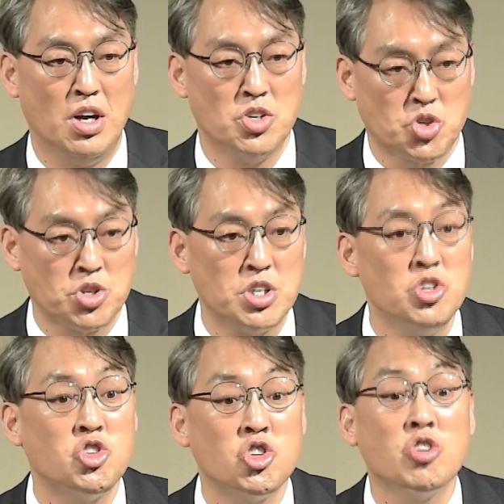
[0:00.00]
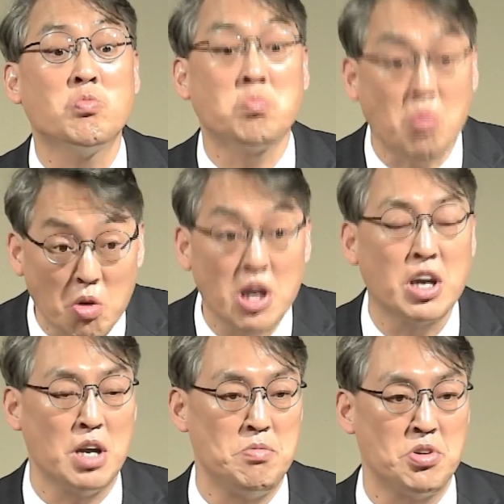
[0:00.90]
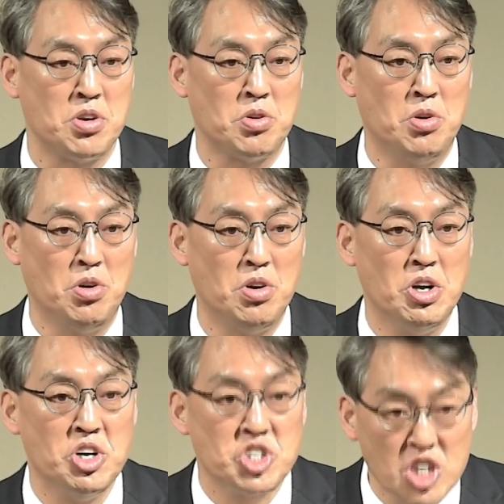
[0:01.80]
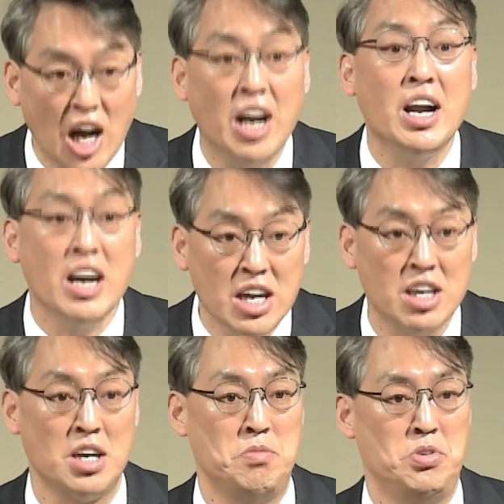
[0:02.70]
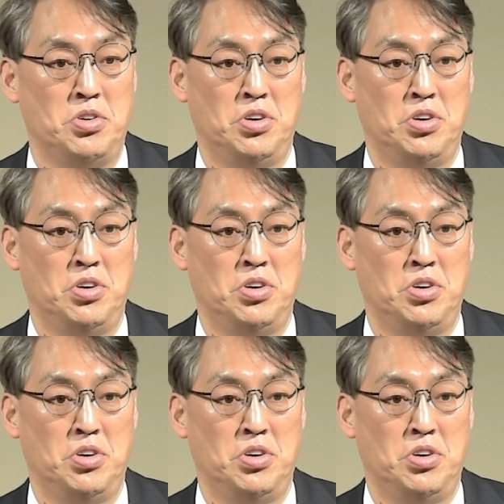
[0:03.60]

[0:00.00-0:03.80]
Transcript: 주신 축복의 계명이고 사랑의 계명.